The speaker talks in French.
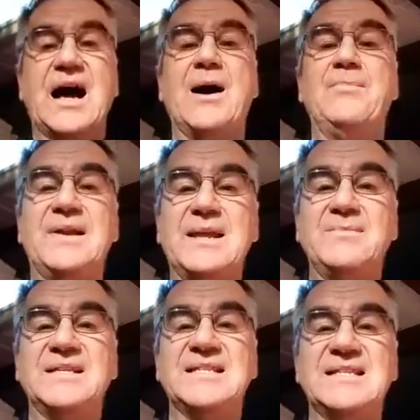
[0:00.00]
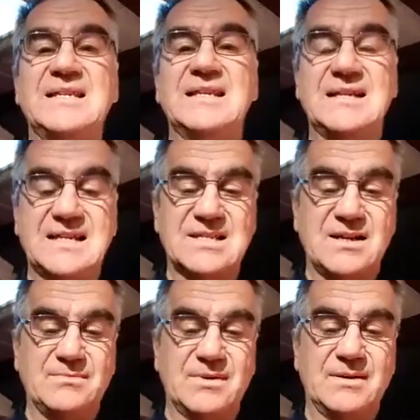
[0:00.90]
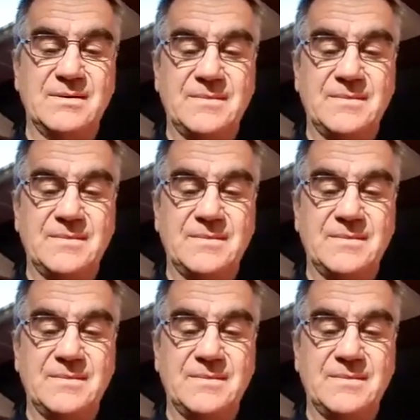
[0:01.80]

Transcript: en plein midi les hommes.